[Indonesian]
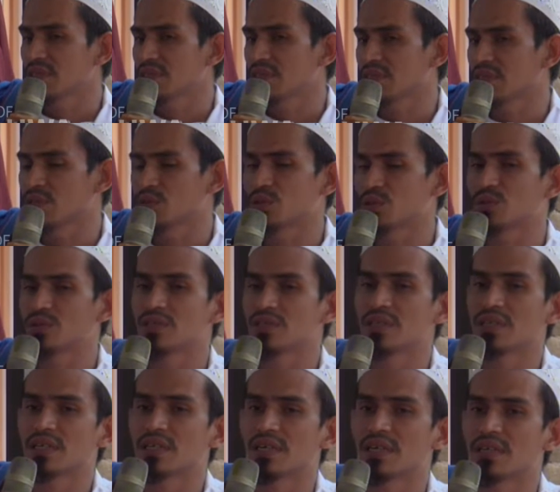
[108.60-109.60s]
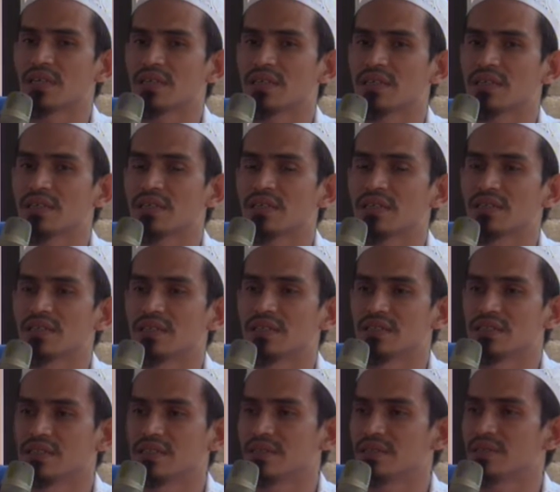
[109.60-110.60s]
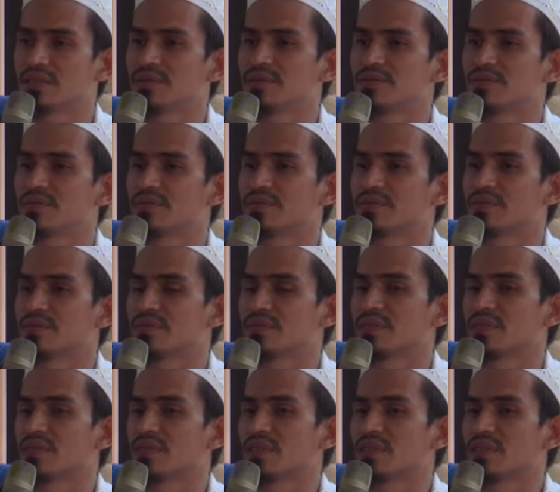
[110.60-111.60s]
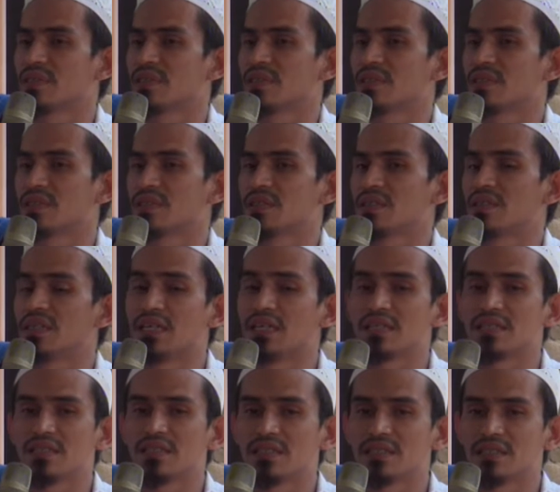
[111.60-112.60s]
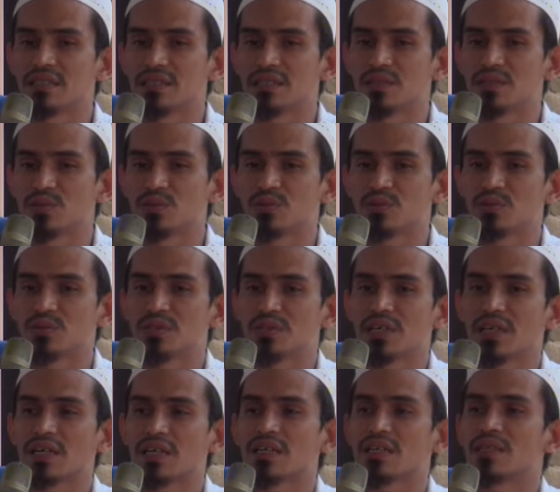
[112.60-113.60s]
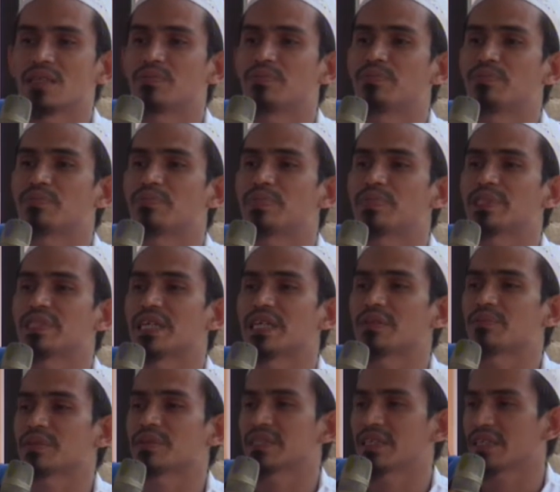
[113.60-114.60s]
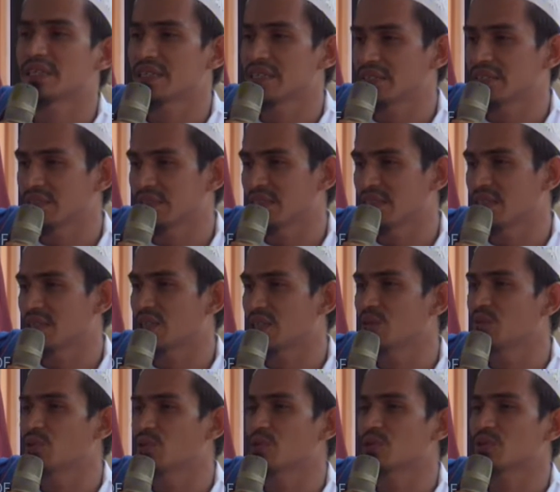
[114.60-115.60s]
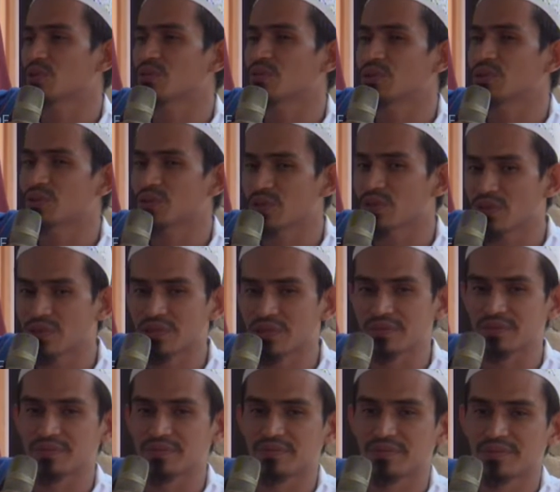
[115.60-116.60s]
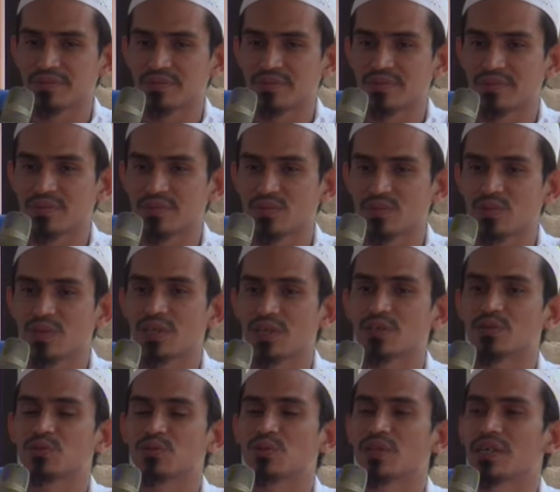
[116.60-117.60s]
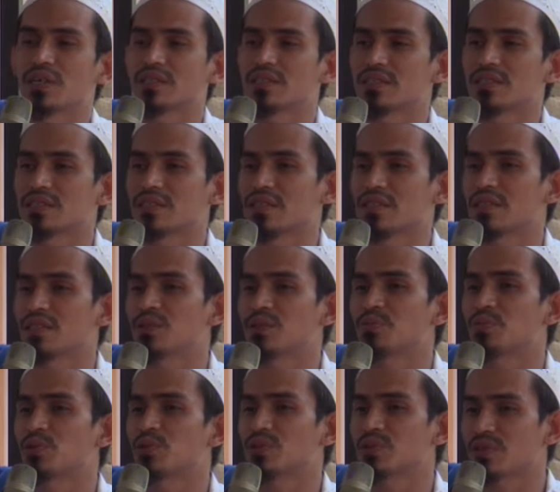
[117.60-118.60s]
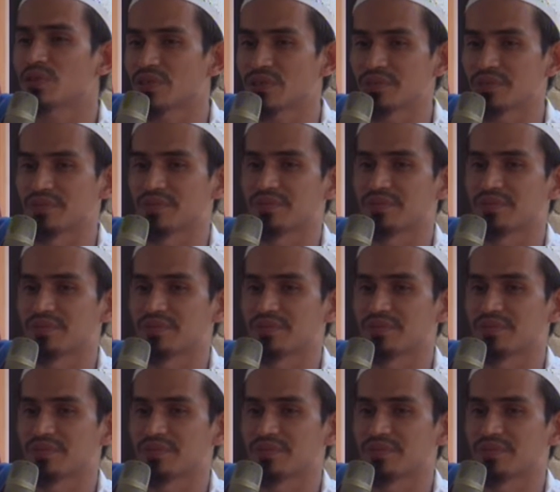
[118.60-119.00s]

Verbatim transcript: Dan sunnah akikah ini Dagingnya itu jangan dipecah-pecahin, jangan dipotong-potong. Tulang-tulangnya jangan dipotong.